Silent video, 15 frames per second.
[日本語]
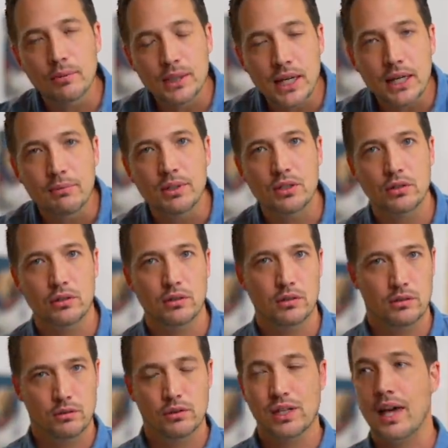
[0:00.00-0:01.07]
い危ないビジョン。
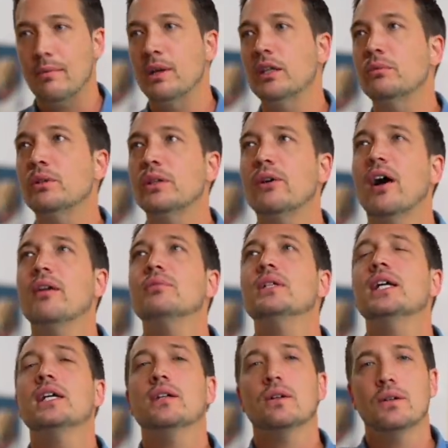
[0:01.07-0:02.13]
この山登りは危
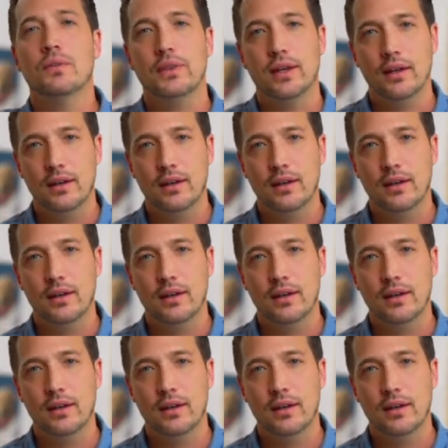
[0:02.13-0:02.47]
ないよ。